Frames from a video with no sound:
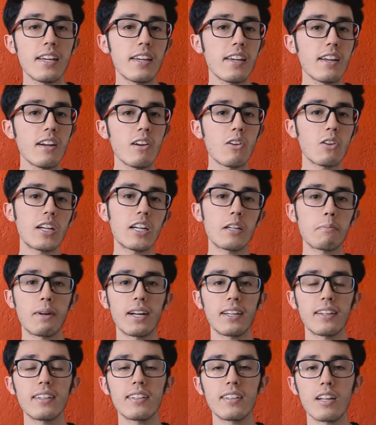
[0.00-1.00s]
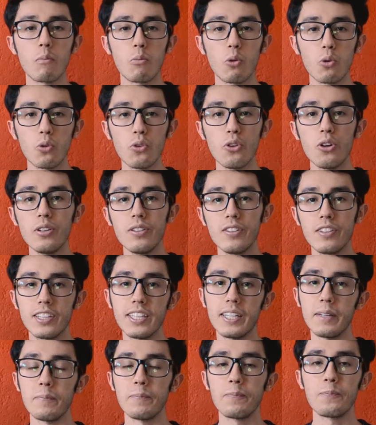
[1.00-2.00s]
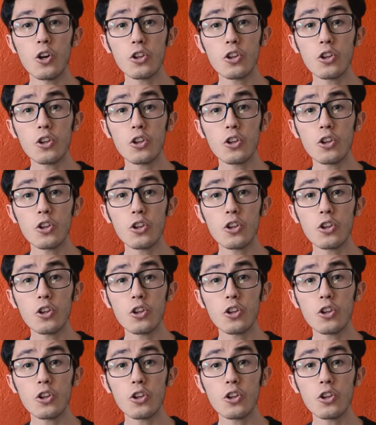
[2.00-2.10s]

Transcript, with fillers: y en otras partes del mundo sí.